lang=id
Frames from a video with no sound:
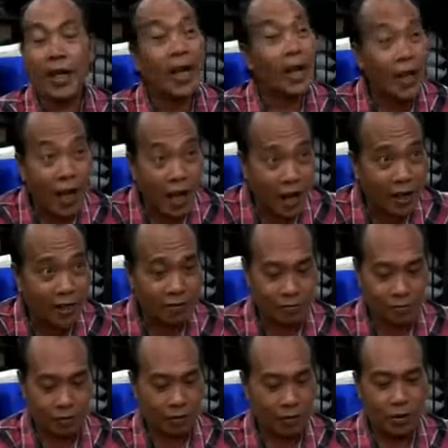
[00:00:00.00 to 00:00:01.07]
Ikannya
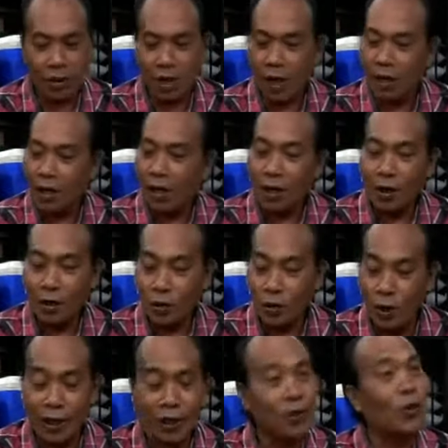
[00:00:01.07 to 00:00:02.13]
enak,
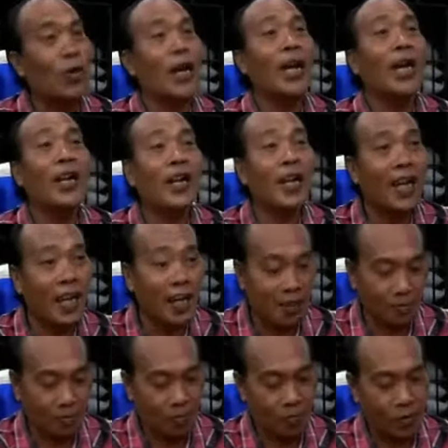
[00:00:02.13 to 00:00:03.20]
gulinya juga
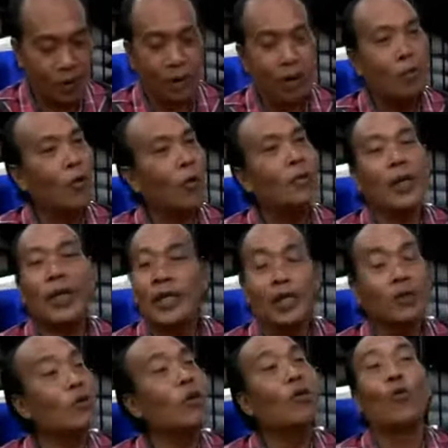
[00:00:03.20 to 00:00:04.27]
enak,
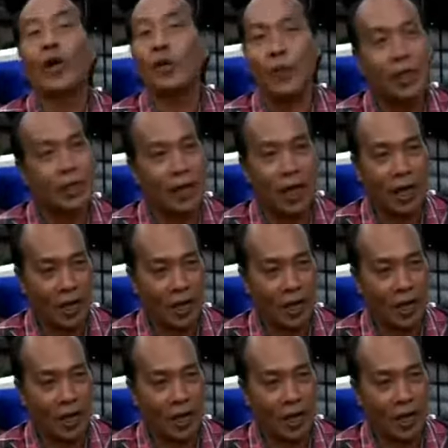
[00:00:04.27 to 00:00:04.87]
pokoknya bagi saya itu luar